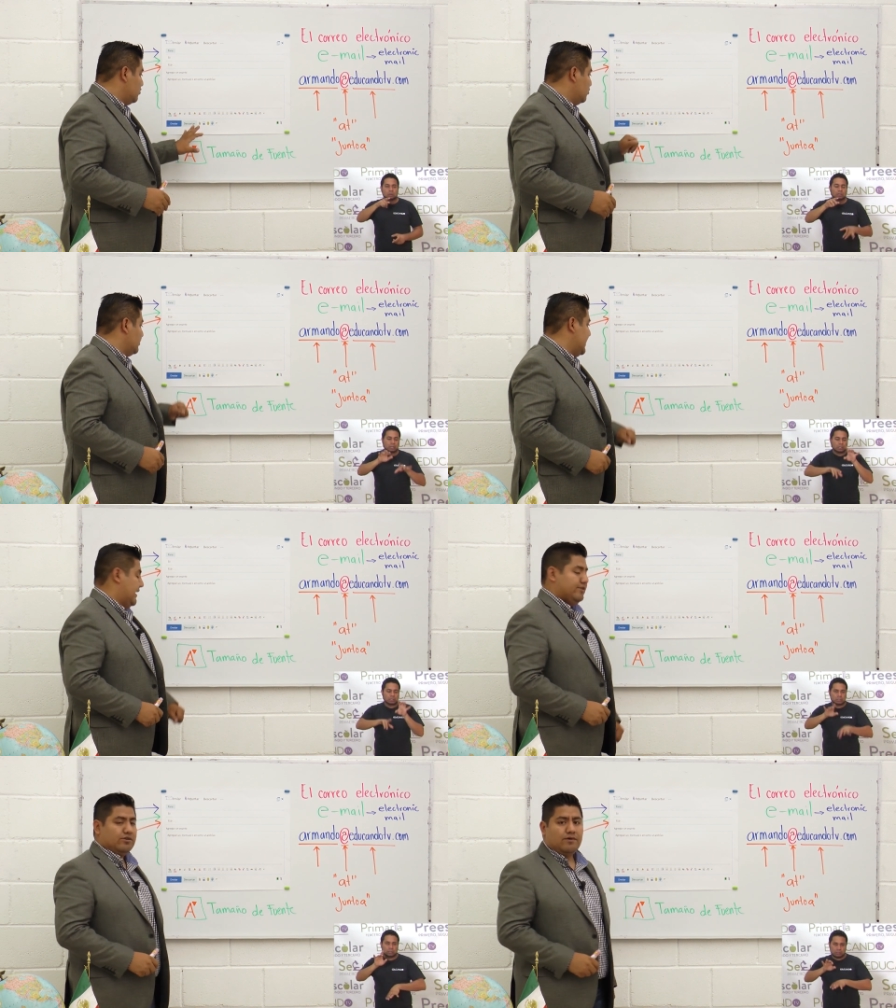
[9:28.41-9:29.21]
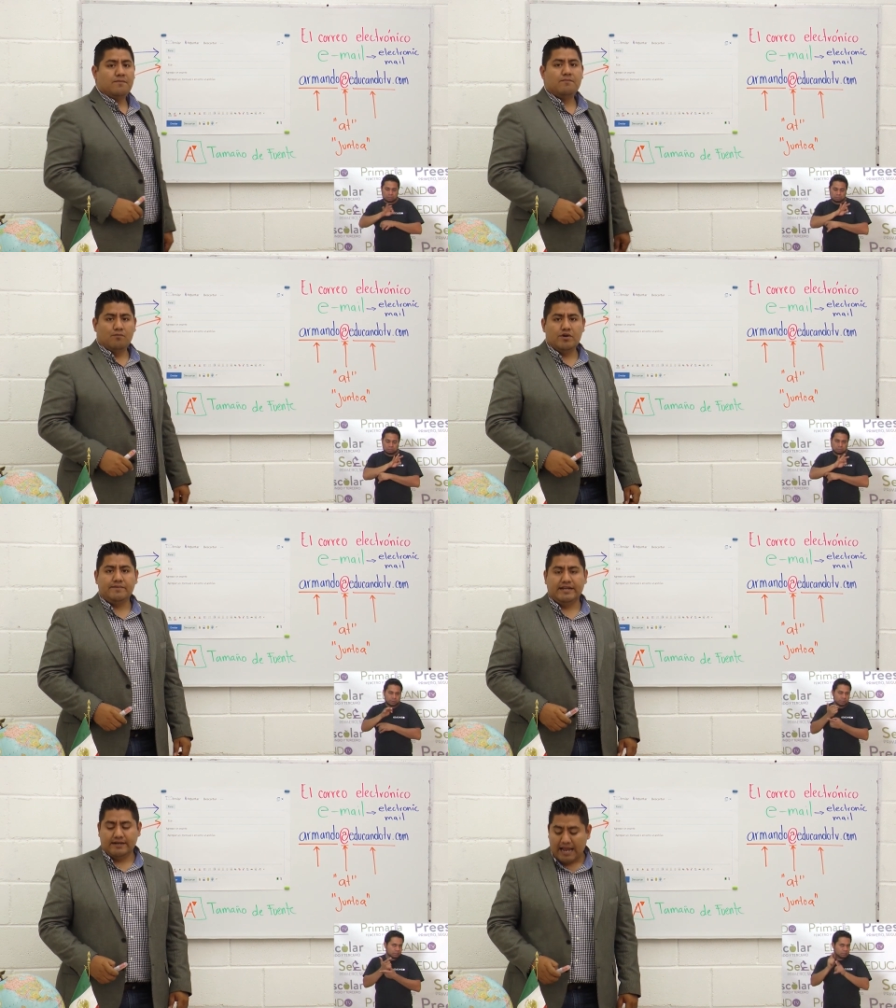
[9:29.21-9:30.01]
tu texto. Muy
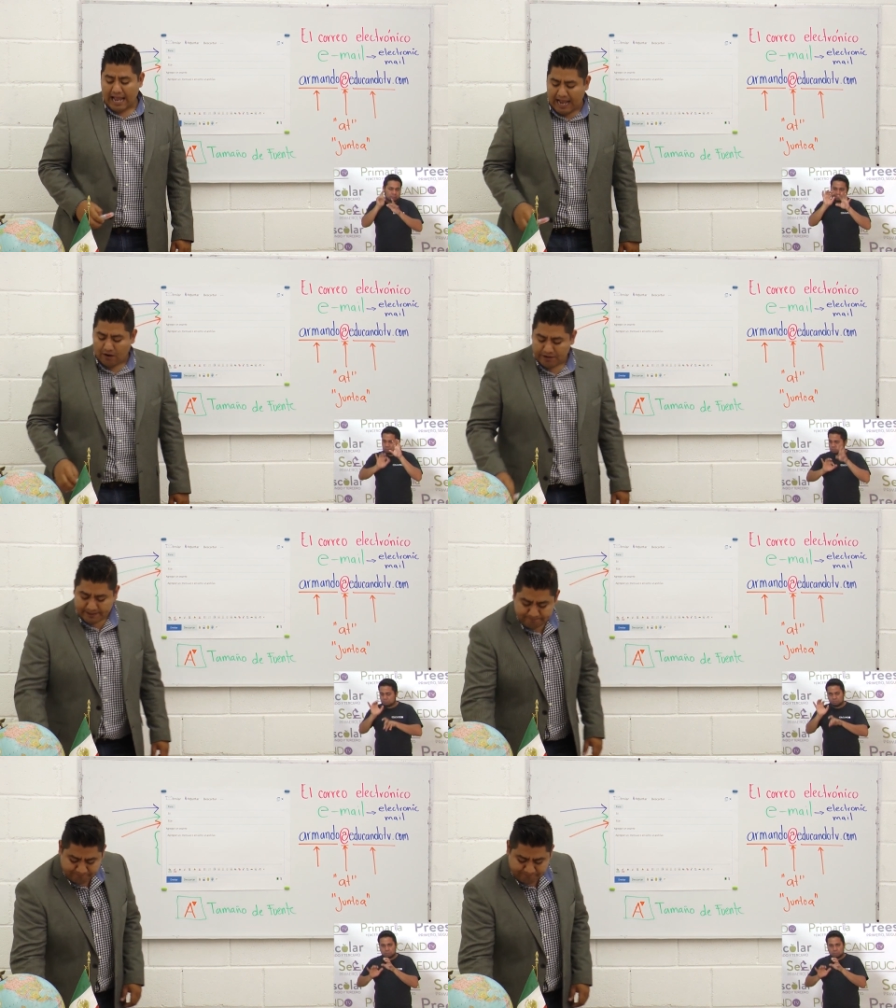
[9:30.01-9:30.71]
bien, ahora,